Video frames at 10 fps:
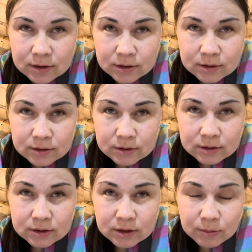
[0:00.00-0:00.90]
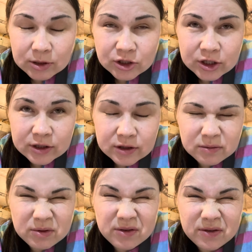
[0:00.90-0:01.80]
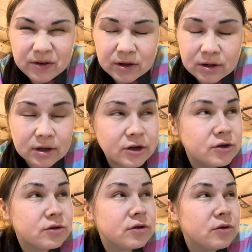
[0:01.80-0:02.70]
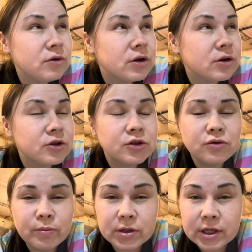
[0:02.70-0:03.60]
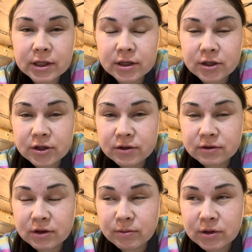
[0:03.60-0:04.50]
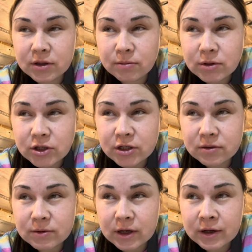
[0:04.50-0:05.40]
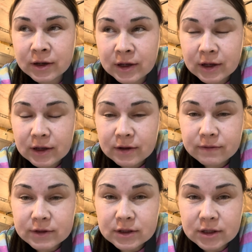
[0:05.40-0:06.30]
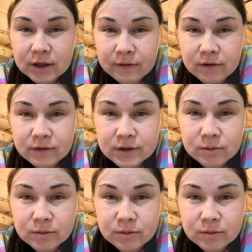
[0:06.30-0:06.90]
э, таблеточки сорбифер или что-то такое. Короче, ну, поднять надо гемоглобин сейчас мне восстанавливаться